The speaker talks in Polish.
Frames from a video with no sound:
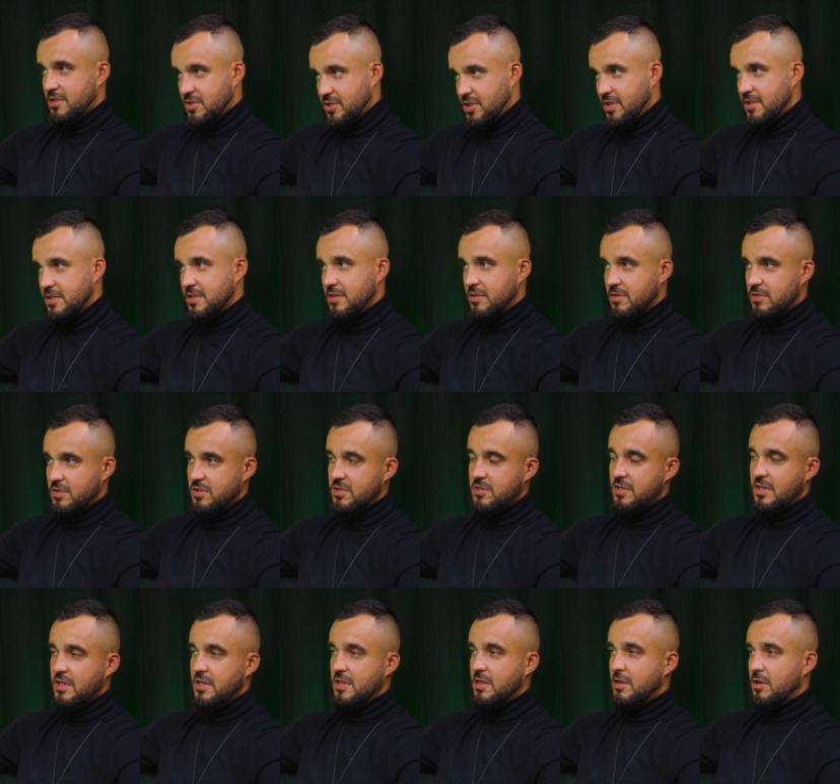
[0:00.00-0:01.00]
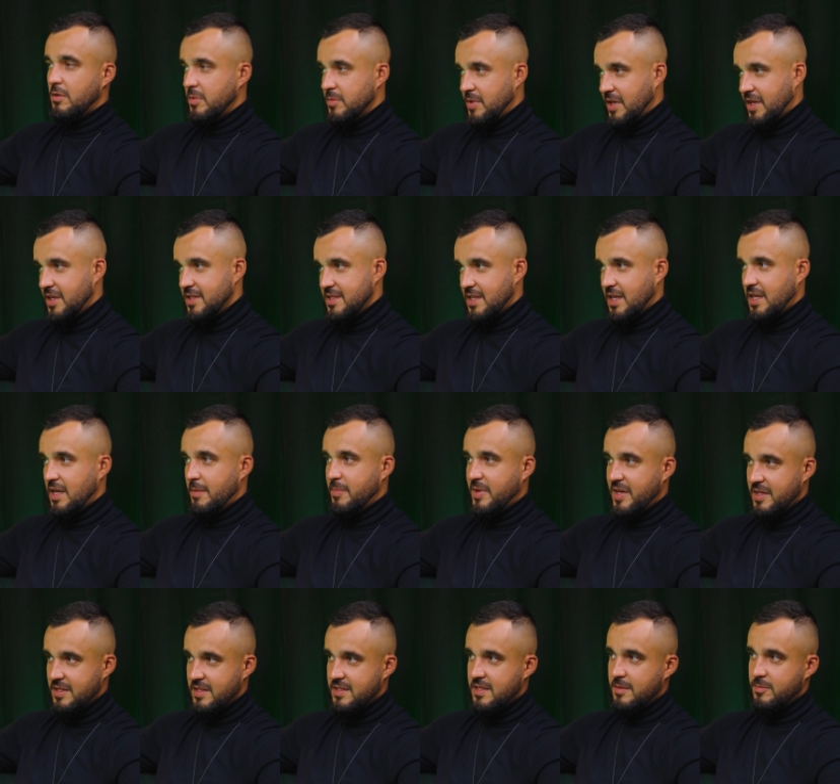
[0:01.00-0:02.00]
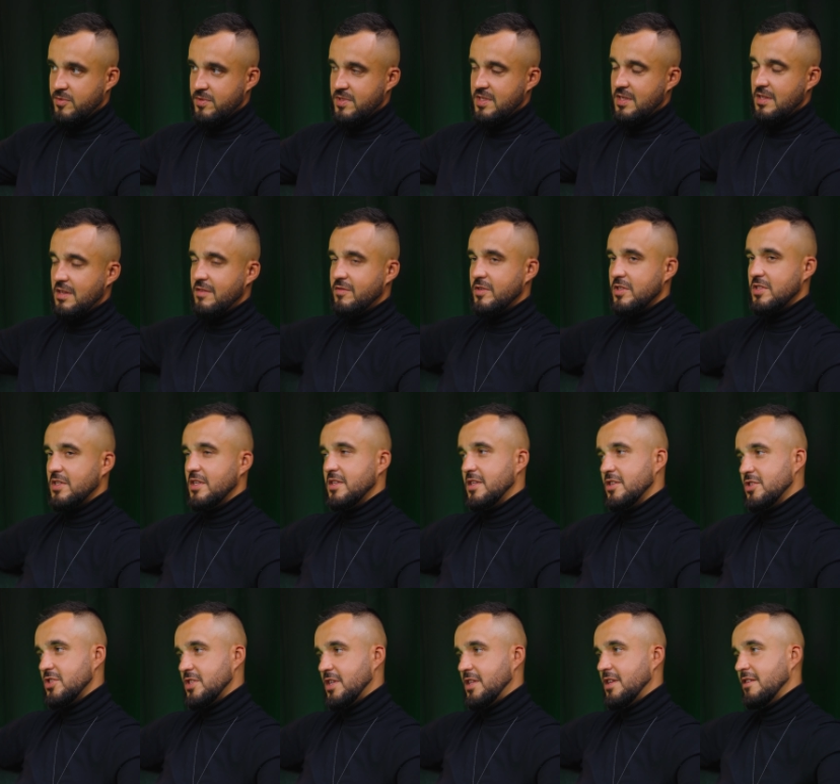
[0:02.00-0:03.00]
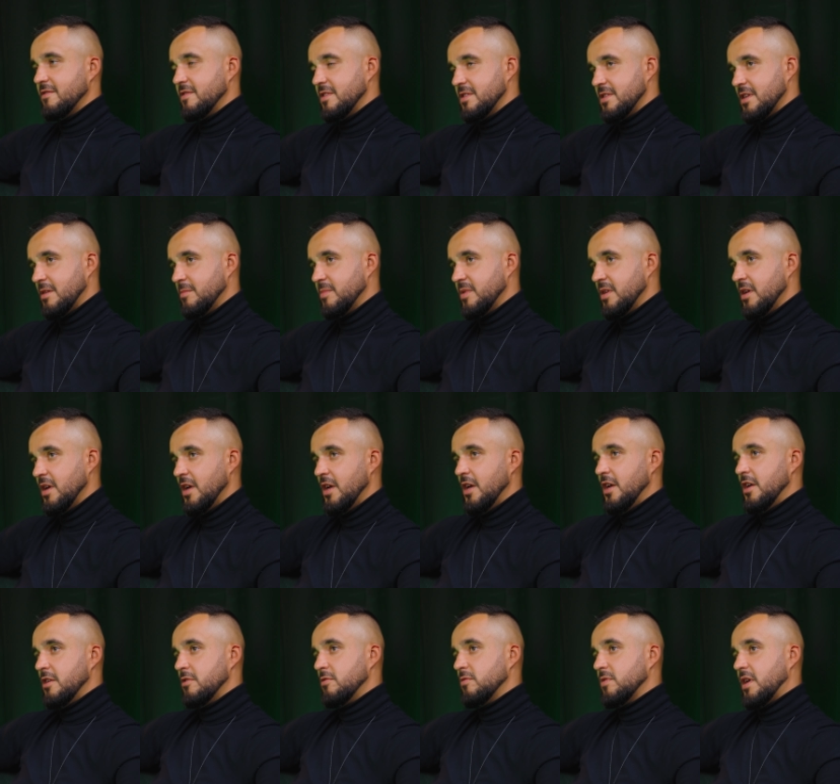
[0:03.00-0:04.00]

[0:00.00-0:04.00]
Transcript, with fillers: więc często się robią takie zachlapania, zabrudzenia właśnie na ścianach, więc jakby